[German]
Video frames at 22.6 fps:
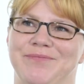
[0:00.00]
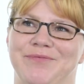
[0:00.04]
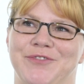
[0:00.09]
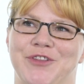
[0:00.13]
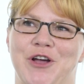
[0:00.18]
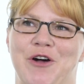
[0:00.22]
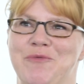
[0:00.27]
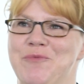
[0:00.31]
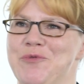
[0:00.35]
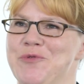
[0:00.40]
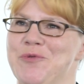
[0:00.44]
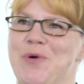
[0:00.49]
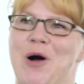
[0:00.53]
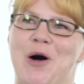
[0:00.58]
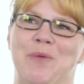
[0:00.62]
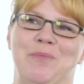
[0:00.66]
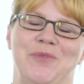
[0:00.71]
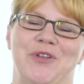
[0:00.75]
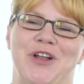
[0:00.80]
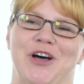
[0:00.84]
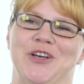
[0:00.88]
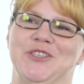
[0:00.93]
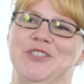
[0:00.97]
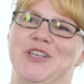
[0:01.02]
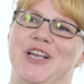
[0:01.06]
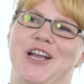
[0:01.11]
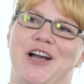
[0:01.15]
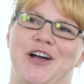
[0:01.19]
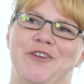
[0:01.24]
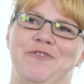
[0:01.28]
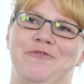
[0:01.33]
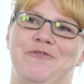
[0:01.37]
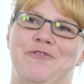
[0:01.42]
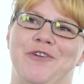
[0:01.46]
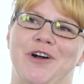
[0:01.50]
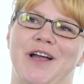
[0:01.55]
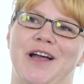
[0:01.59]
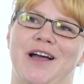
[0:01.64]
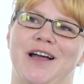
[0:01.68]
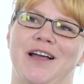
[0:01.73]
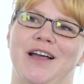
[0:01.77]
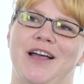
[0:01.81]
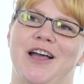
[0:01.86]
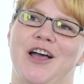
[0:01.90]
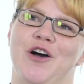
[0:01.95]
Da habe ich mich überhaupt nicht ausgekannt
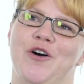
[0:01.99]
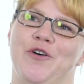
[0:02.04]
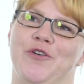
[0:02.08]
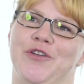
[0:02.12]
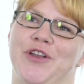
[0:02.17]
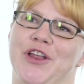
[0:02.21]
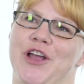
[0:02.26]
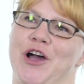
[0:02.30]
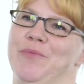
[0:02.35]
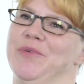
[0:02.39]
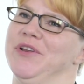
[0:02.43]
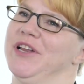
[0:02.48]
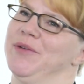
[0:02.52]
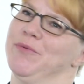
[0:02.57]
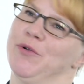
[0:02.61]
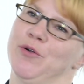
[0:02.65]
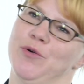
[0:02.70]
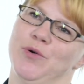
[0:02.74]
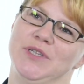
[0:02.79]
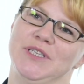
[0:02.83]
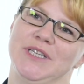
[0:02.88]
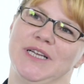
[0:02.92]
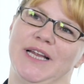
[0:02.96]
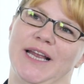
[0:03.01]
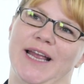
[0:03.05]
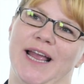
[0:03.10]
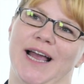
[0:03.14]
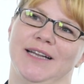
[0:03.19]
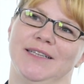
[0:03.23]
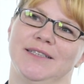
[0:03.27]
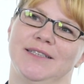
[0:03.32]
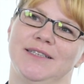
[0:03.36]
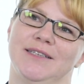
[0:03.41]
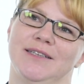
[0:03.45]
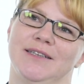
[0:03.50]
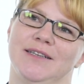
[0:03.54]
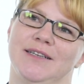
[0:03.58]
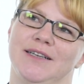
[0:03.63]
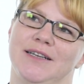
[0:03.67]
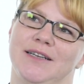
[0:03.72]
vorher und ich habe in dem Kurs gelernt,